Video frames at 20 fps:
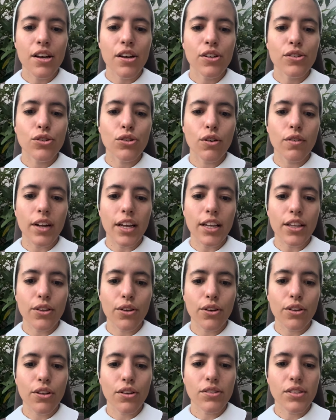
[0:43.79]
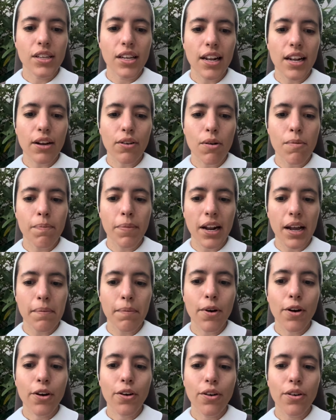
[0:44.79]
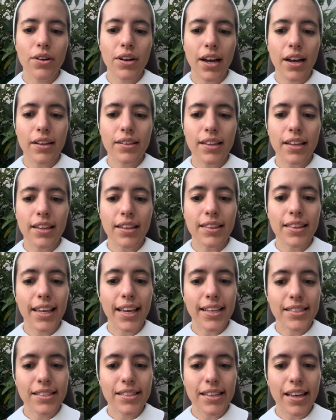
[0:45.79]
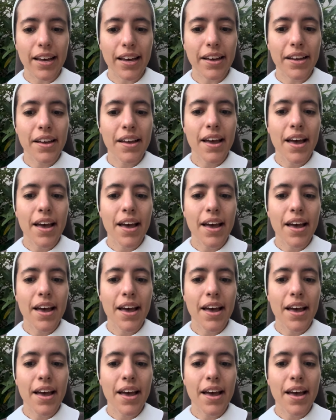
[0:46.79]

sobre todo si la comparamos con la tendencia